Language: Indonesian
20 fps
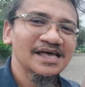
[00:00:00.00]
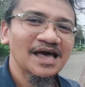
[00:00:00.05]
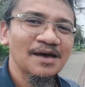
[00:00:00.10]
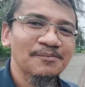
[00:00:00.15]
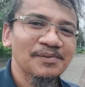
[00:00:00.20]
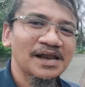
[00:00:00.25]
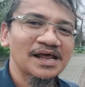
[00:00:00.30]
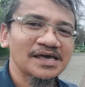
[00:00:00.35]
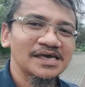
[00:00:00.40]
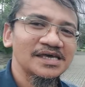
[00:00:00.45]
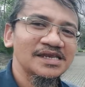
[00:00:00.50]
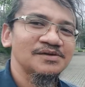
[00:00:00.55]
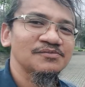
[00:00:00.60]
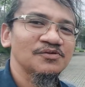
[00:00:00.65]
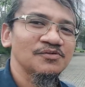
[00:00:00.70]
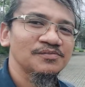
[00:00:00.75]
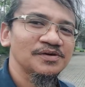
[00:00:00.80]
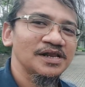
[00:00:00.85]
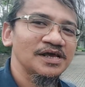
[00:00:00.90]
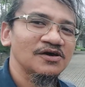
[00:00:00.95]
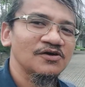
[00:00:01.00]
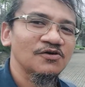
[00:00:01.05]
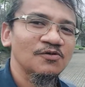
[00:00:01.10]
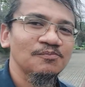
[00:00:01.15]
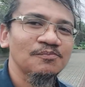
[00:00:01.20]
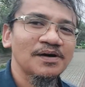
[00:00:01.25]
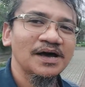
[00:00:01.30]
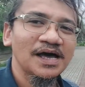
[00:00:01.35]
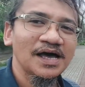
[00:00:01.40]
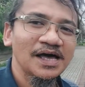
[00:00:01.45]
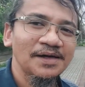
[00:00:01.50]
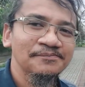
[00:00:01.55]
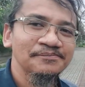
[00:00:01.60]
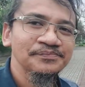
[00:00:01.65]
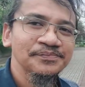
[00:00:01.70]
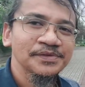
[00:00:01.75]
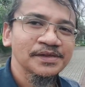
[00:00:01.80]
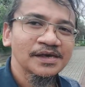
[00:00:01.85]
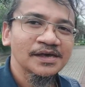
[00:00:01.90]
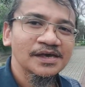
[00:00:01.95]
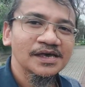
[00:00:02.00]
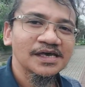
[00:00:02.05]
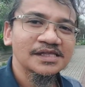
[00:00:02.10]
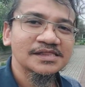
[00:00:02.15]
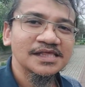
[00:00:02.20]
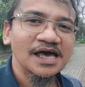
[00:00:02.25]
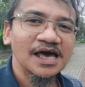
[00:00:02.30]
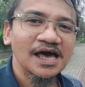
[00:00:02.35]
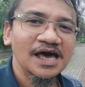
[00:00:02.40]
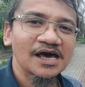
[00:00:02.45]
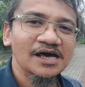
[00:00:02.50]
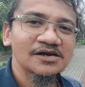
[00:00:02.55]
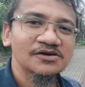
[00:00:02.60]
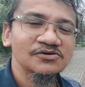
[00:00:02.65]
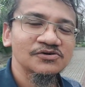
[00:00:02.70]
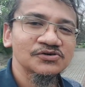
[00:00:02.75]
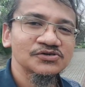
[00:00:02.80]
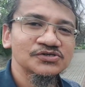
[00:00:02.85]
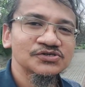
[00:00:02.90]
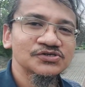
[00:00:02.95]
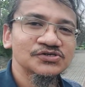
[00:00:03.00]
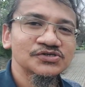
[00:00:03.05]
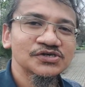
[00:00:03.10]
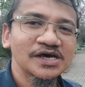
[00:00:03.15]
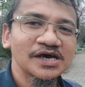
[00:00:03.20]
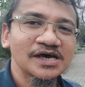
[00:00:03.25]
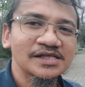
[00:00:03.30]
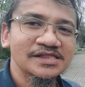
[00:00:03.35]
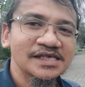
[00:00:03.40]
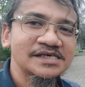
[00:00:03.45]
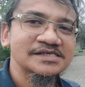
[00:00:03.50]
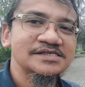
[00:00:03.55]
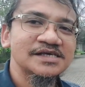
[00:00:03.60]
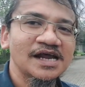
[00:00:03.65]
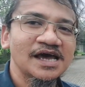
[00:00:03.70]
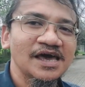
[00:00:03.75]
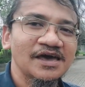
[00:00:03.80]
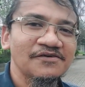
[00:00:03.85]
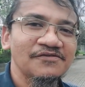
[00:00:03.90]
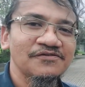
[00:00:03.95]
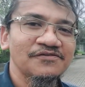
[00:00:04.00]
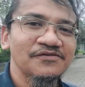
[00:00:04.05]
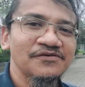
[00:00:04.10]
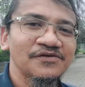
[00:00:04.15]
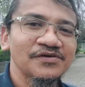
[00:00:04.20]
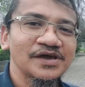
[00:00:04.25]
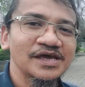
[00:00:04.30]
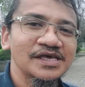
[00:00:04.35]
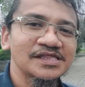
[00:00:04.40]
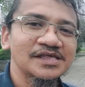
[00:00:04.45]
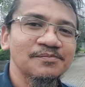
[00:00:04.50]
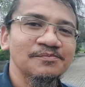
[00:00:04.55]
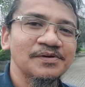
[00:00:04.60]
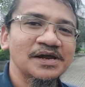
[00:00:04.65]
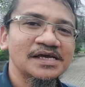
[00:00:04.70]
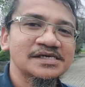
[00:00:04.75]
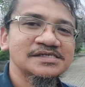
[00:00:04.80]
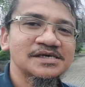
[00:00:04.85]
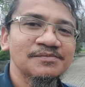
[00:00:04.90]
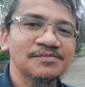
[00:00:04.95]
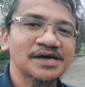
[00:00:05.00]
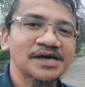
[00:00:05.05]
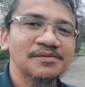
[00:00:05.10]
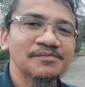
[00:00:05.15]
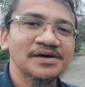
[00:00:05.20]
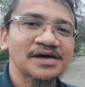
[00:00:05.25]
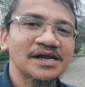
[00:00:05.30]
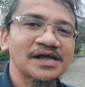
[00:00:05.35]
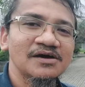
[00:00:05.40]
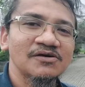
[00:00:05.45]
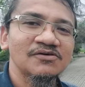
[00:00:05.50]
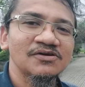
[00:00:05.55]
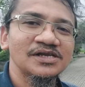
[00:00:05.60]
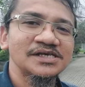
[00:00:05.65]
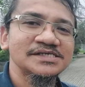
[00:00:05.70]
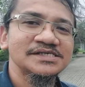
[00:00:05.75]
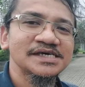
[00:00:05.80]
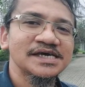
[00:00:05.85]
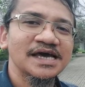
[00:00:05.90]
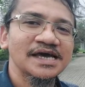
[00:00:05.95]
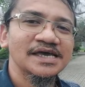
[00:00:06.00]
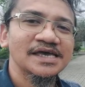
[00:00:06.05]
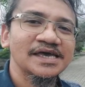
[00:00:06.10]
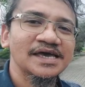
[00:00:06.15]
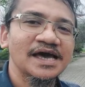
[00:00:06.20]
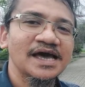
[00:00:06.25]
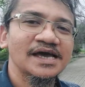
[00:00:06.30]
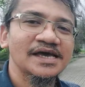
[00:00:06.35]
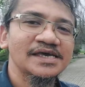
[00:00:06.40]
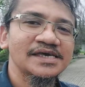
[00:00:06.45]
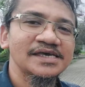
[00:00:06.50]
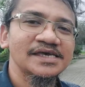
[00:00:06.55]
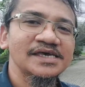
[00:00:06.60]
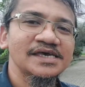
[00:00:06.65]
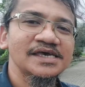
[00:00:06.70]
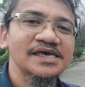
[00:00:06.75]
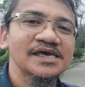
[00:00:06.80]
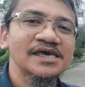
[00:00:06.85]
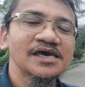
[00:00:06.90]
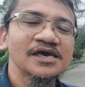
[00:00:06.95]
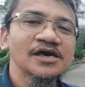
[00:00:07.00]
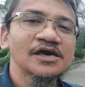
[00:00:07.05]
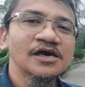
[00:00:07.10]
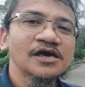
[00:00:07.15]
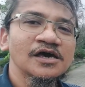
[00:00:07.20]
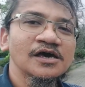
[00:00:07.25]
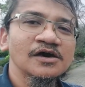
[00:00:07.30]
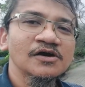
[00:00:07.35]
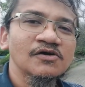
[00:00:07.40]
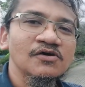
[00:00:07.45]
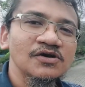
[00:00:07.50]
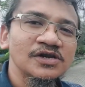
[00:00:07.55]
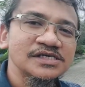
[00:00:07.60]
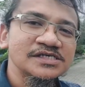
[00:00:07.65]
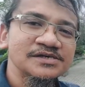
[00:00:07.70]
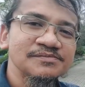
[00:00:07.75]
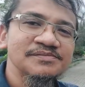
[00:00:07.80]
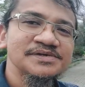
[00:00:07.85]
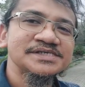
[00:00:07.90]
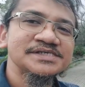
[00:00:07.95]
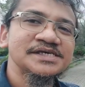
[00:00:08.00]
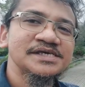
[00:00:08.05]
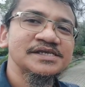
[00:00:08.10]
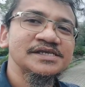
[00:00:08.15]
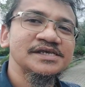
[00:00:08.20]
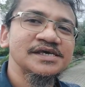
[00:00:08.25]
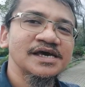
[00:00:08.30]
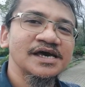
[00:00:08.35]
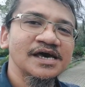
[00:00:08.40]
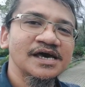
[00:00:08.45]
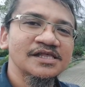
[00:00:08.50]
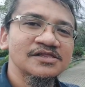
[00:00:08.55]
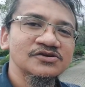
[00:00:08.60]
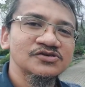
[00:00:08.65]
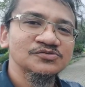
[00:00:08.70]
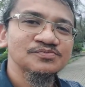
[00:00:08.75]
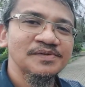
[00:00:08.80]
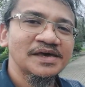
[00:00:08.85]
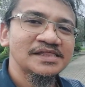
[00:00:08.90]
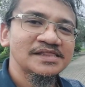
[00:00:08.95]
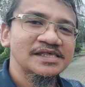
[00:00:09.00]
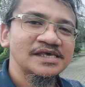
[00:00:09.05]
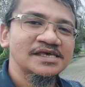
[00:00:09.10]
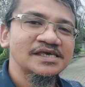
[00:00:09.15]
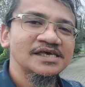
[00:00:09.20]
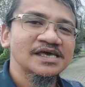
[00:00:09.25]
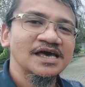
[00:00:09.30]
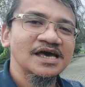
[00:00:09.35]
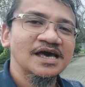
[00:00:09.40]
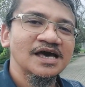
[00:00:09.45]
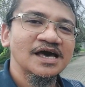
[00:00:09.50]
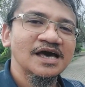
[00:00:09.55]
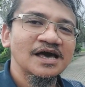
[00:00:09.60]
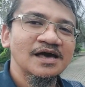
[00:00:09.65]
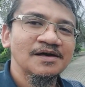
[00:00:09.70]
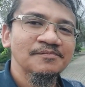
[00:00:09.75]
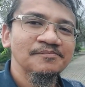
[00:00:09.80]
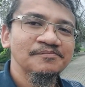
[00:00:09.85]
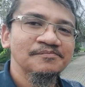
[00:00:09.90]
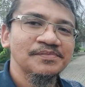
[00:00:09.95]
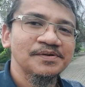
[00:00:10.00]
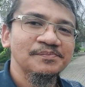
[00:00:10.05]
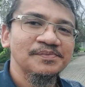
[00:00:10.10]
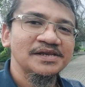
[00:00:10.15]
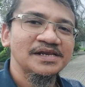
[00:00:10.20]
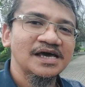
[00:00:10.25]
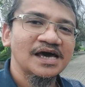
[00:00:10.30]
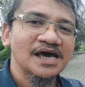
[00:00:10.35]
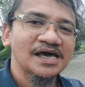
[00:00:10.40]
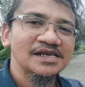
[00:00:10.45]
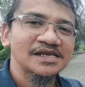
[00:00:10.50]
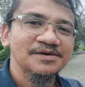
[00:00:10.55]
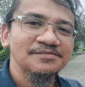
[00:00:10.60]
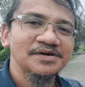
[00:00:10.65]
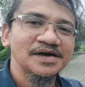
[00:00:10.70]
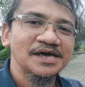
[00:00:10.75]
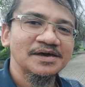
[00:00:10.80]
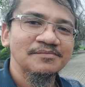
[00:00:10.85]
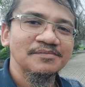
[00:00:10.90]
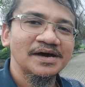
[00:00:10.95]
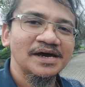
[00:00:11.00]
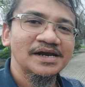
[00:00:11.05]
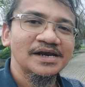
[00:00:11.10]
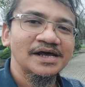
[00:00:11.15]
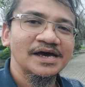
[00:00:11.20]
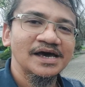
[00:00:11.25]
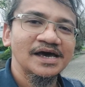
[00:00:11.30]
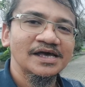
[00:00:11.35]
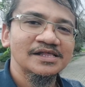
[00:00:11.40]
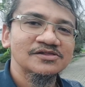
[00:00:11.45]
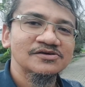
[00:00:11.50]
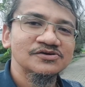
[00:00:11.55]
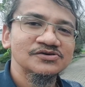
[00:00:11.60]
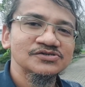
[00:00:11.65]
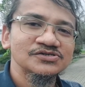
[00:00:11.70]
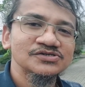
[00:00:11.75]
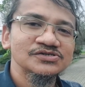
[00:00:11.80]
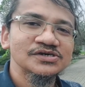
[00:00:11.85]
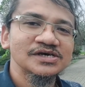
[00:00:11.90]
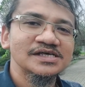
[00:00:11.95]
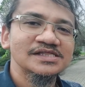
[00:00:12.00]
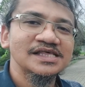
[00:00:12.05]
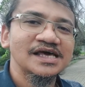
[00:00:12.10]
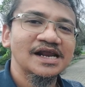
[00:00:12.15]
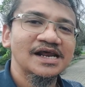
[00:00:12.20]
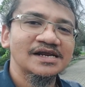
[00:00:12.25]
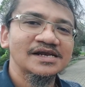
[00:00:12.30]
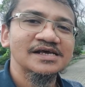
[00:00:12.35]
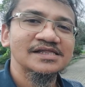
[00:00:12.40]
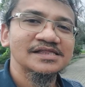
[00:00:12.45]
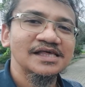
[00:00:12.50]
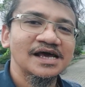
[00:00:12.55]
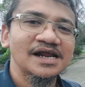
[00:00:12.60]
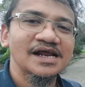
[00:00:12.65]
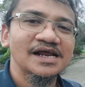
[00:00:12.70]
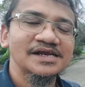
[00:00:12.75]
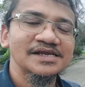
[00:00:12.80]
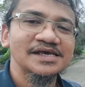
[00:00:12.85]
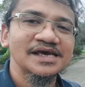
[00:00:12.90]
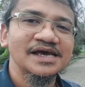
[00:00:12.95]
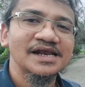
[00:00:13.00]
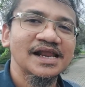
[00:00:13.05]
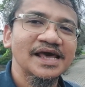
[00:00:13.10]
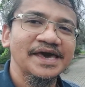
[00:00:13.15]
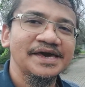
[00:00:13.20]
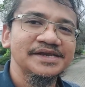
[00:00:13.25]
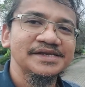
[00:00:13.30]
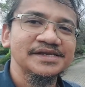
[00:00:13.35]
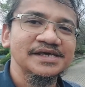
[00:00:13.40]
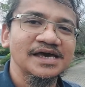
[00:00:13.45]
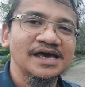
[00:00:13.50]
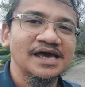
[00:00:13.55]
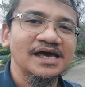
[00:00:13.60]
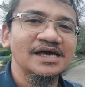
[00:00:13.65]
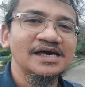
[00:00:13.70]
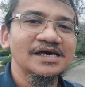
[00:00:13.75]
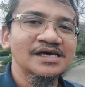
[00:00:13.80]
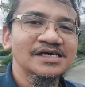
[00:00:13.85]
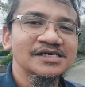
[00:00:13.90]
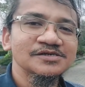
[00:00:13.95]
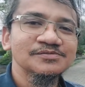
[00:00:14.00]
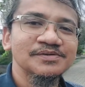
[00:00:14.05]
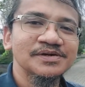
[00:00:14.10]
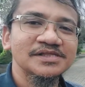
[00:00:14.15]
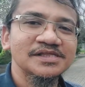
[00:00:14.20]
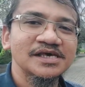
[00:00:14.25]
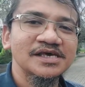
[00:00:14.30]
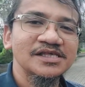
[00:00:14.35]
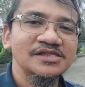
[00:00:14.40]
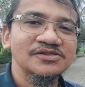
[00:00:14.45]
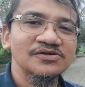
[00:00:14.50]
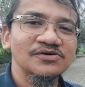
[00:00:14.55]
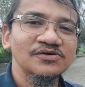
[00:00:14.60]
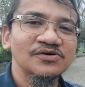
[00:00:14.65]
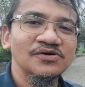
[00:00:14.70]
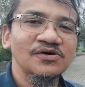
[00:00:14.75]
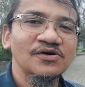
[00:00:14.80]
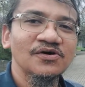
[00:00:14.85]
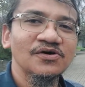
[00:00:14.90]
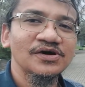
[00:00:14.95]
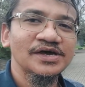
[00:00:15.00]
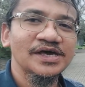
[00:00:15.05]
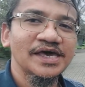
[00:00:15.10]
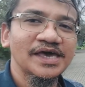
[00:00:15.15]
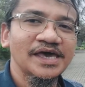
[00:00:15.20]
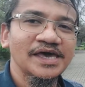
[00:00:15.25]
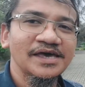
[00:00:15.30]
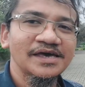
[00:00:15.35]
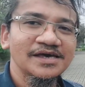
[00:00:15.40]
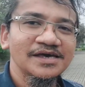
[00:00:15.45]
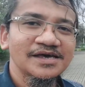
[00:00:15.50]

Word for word: apalagi ini mobil Eropa kita harus uh, test drive. Kita periksa bagaimana kondisi kaki-kaki, kondisi mesinnya, terus metiknya, perpindahannya bagaimana, terus getaran-getaran yang lainnya. Seperti itu. Oke.